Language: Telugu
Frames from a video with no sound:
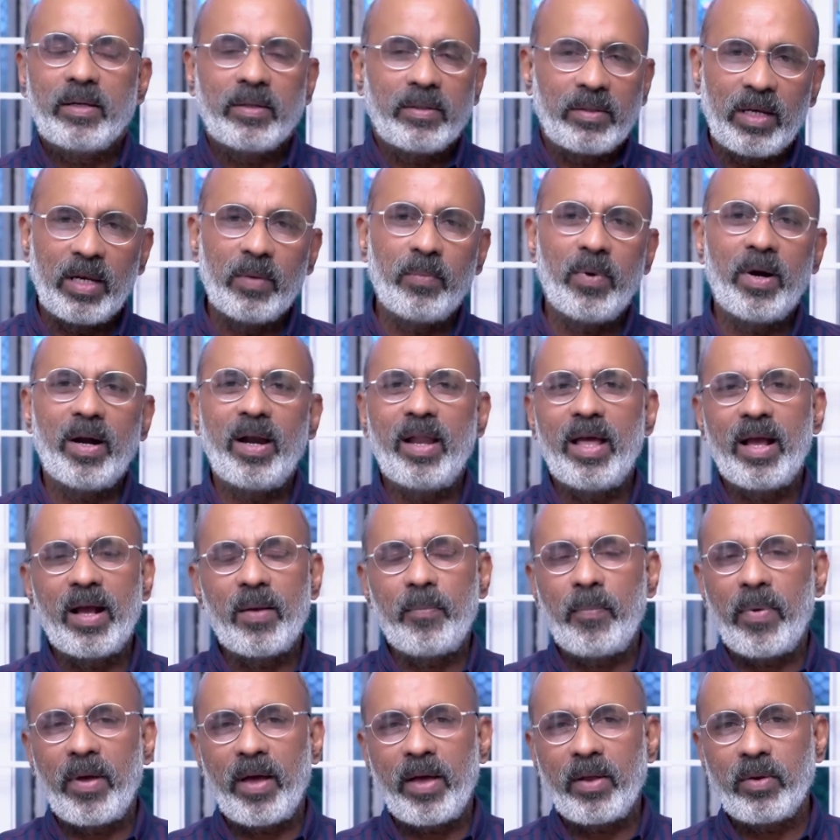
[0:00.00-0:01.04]

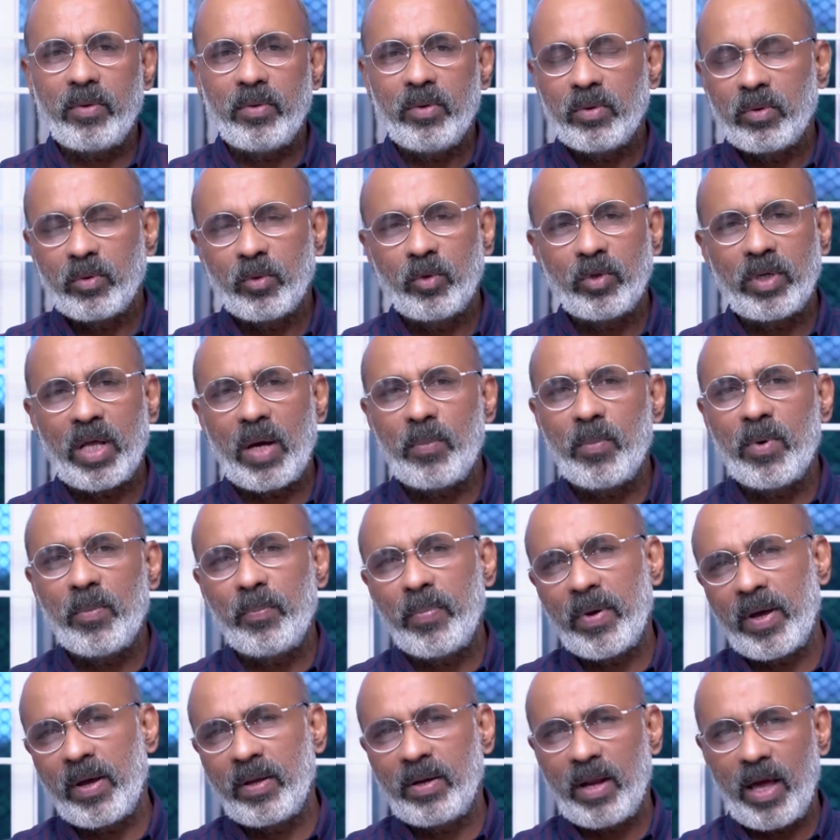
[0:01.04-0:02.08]
నిలబడలేకపోయారు నూట
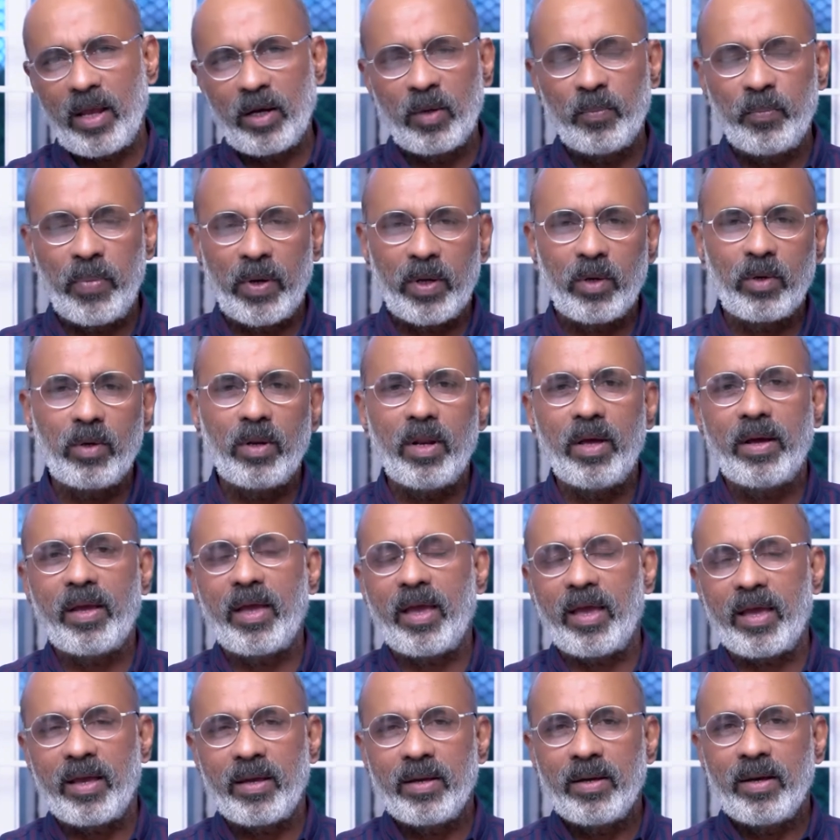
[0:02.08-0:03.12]
ముప్పై నాలుగు పరుగులకే